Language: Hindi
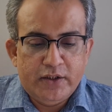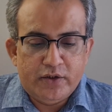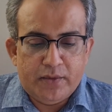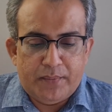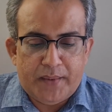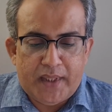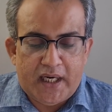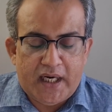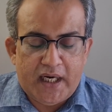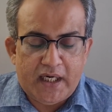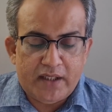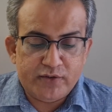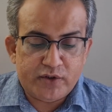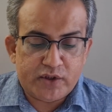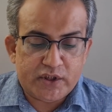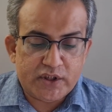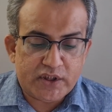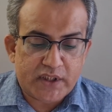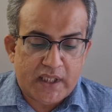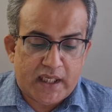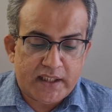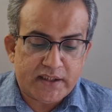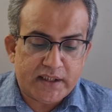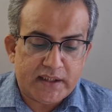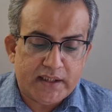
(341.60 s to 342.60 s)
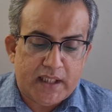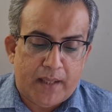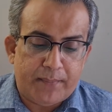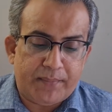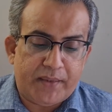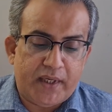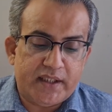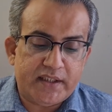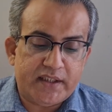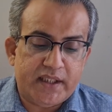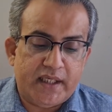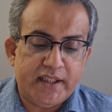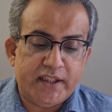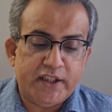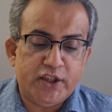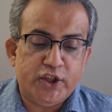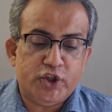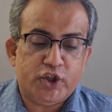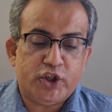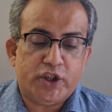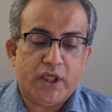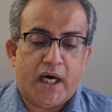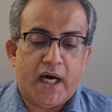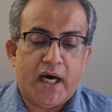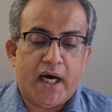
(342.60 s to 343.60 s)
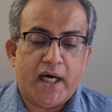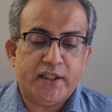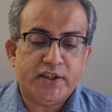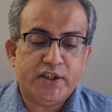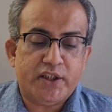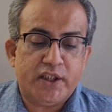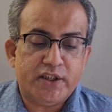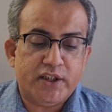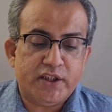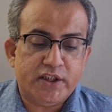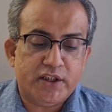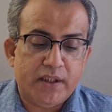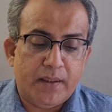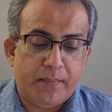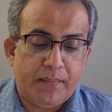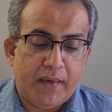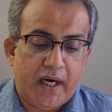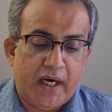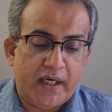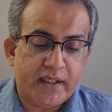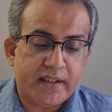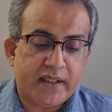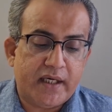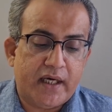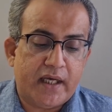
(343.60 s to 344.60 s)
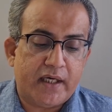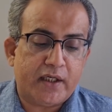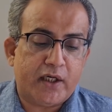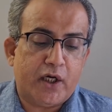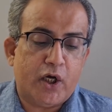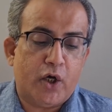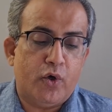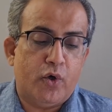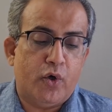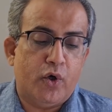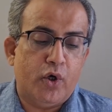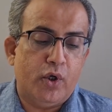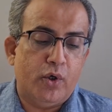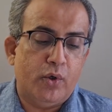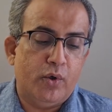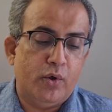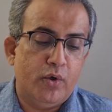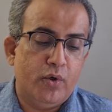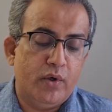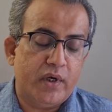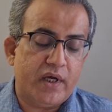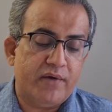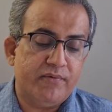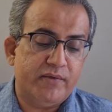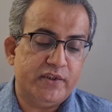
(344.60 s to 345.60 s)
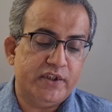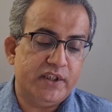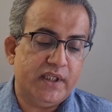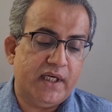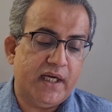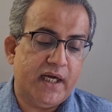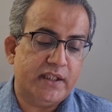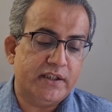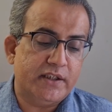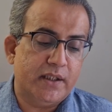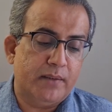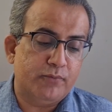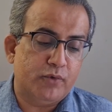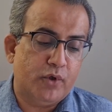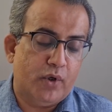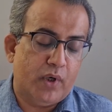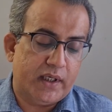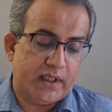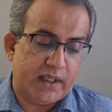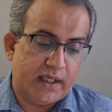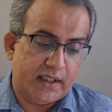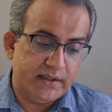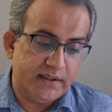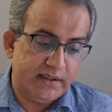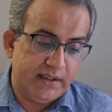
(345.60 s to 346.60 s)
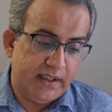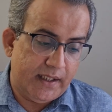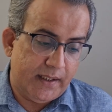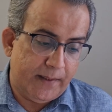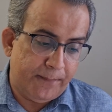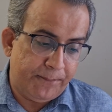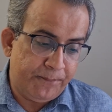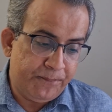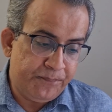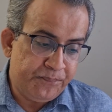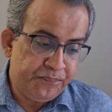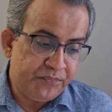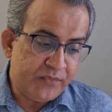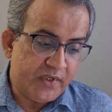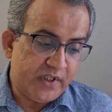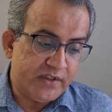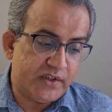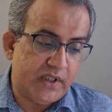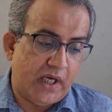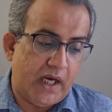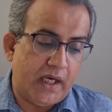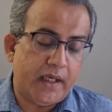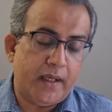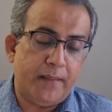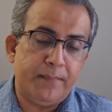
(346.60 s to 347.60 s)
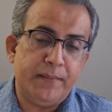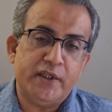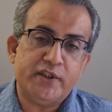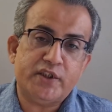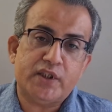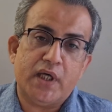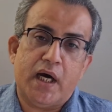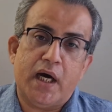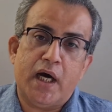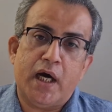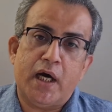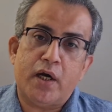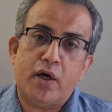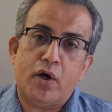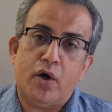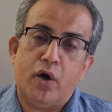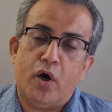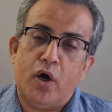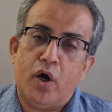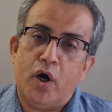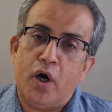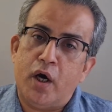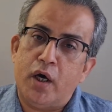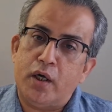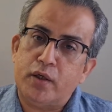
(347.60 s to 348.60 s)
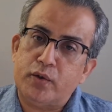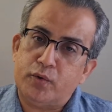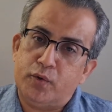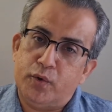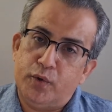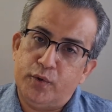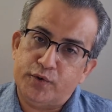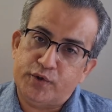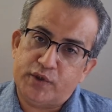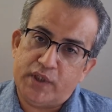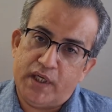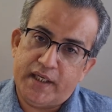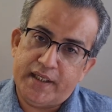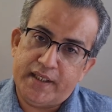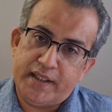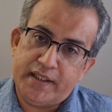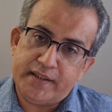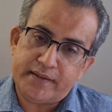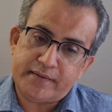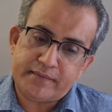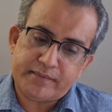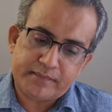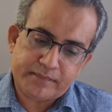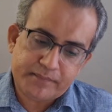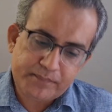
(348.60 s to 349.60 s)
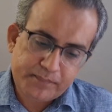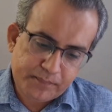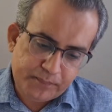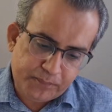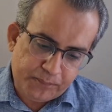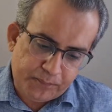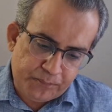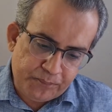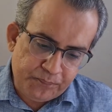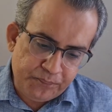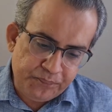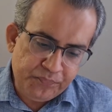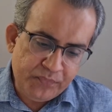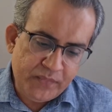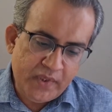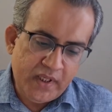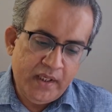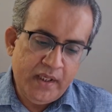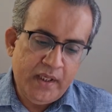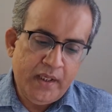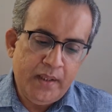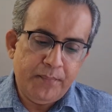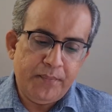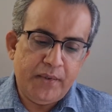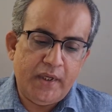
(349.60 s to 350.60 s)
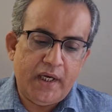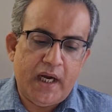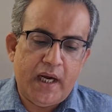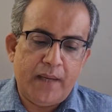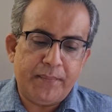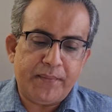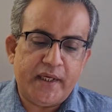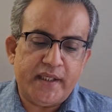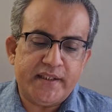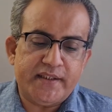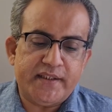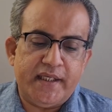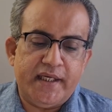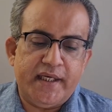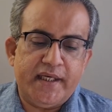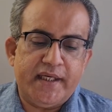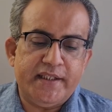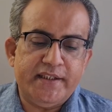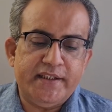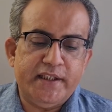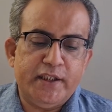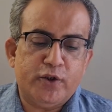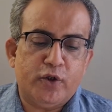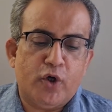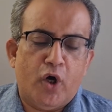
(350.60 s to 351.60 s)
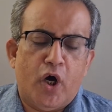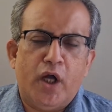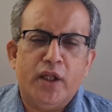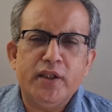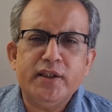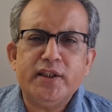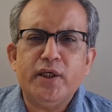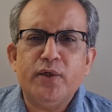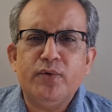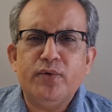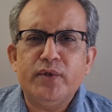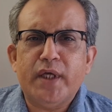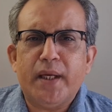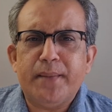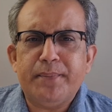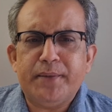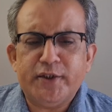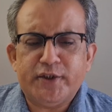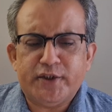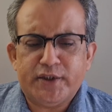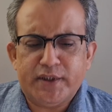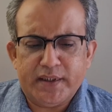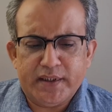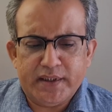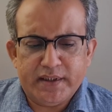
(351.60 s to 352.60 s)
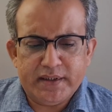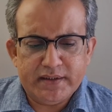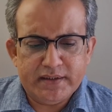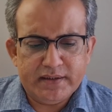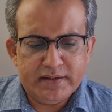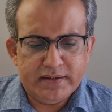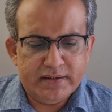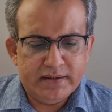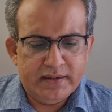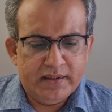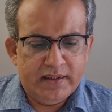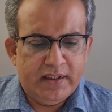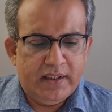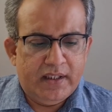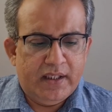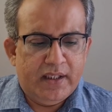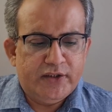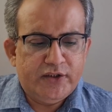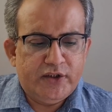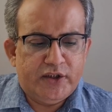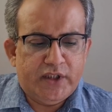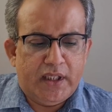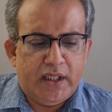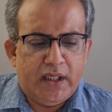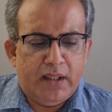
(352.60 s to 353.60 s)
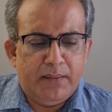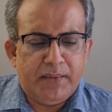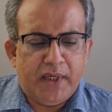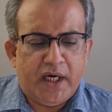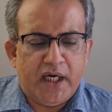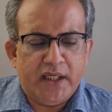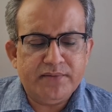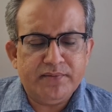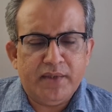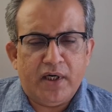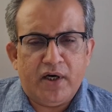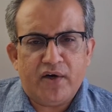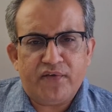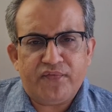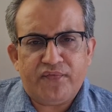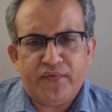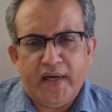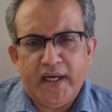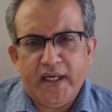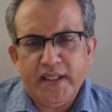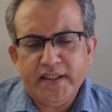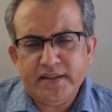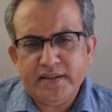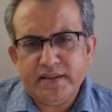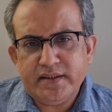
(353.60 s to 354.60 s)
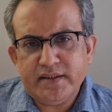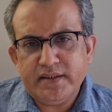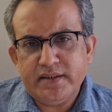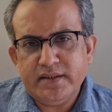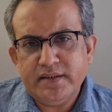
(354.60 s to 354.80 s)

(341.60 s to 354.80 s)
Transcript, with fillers: तो बहरहाल उसके साथ साथ आप कहते हैं कि जी चार जजेस ने बैठकर करोड़ों लोगों के वजीर आजम को हटा दिया साकिब निसार और खोसा ने फिर आप कहते हैं कि जी कौन थे उनके पीछे जनरल बाजवा और फैज